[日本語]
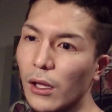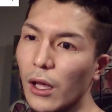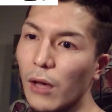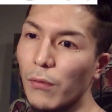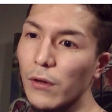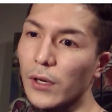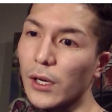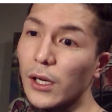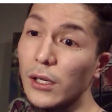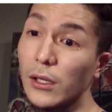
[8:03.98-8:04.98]
え、フォイ
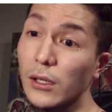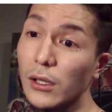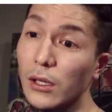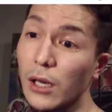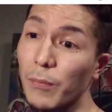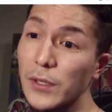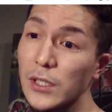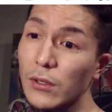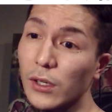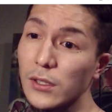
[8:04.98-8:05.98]
は、
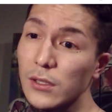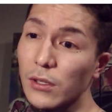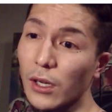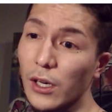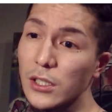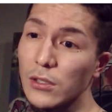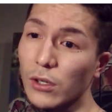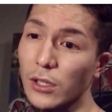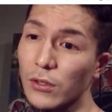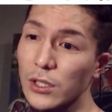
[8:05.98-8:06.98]
レペゼンの活動より配信の
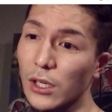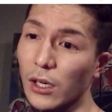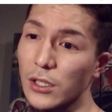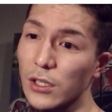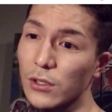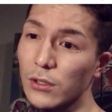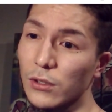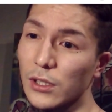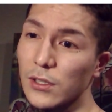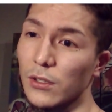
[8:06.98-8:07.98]
方が楽しいんか、社長と
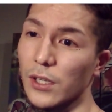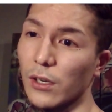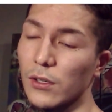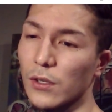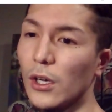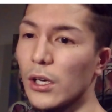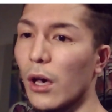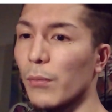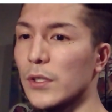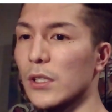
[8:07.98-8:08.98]
の熱量の差えぐるぞ。い
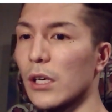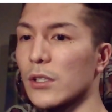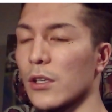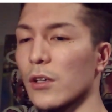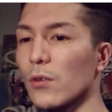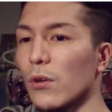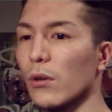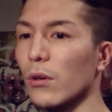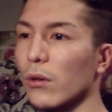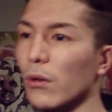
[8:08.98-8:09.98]
や、別に、社長
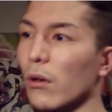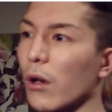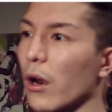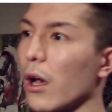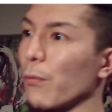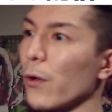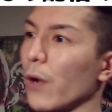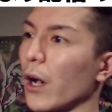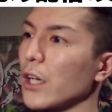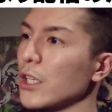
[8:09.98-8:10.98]
からフォイは
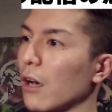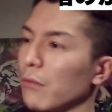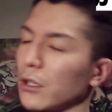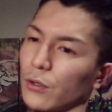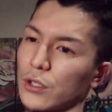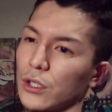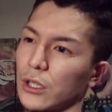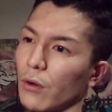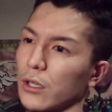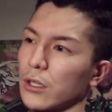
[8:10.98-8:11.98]
配信頑張ってほしいって
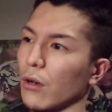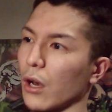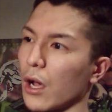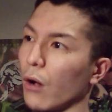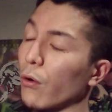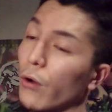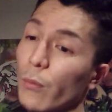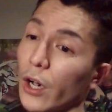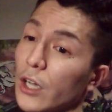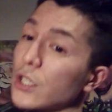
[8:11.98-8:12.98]
言われてるから、俺
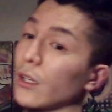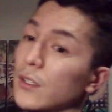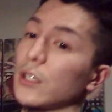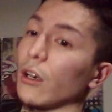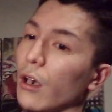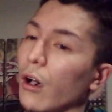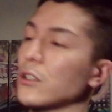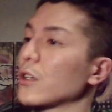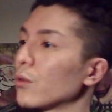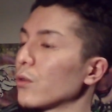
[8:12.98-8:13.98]
も配信が好きやけん、あ、
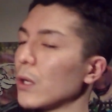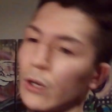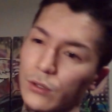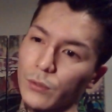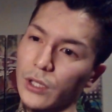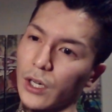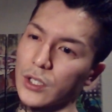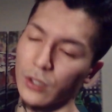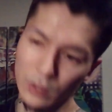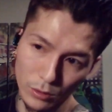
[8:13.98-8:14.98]
じゃあちょうどいいわと思って配
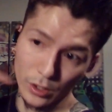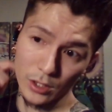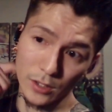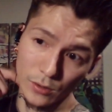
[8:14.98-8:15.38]
信やってるだけだ。